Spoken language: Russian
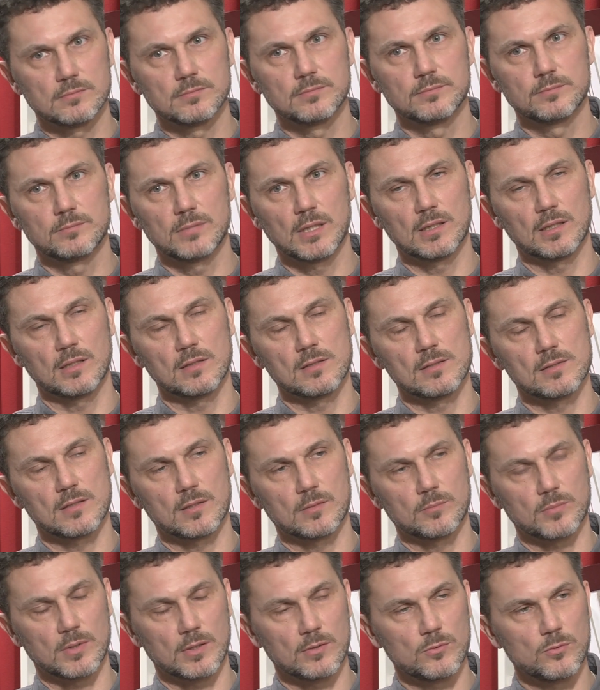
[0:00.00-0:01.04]
Пятый
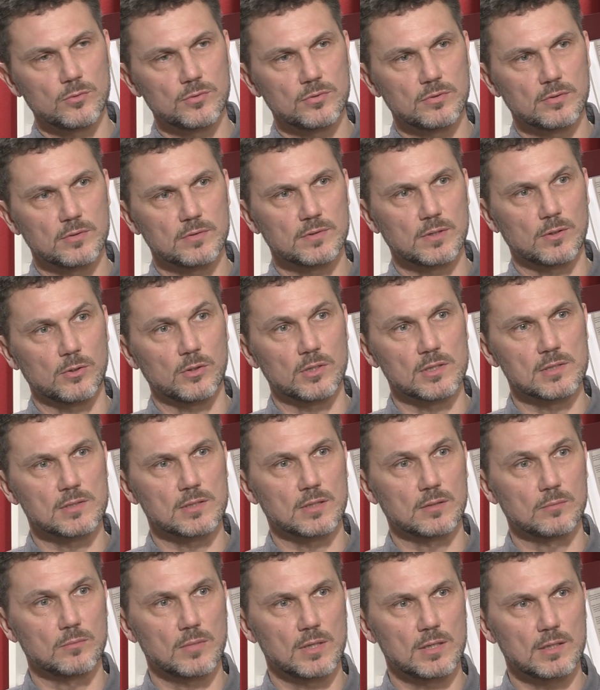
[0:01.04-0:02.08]
концерт Прокофьева, второй
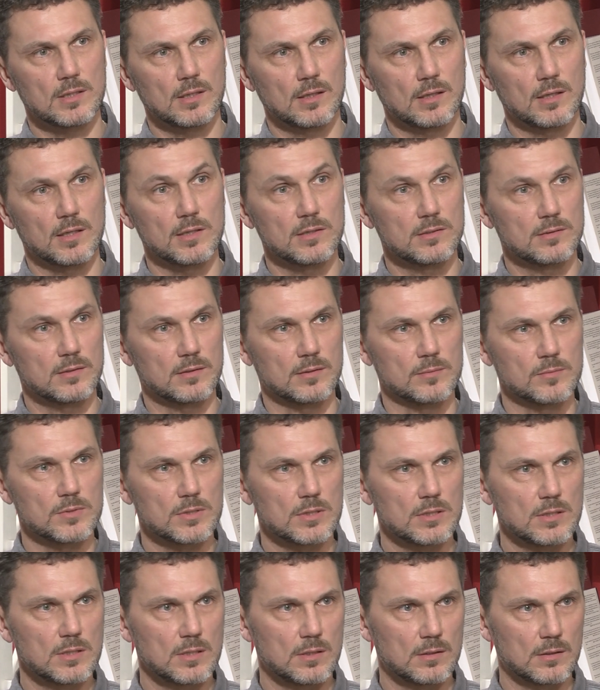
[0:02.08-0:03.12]
концерт Бартака, Рихтером
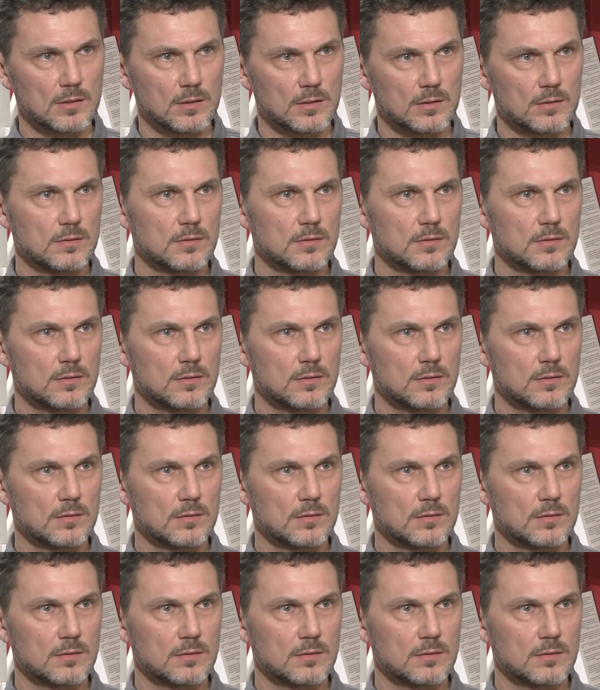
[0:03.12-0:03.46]
сыгранный.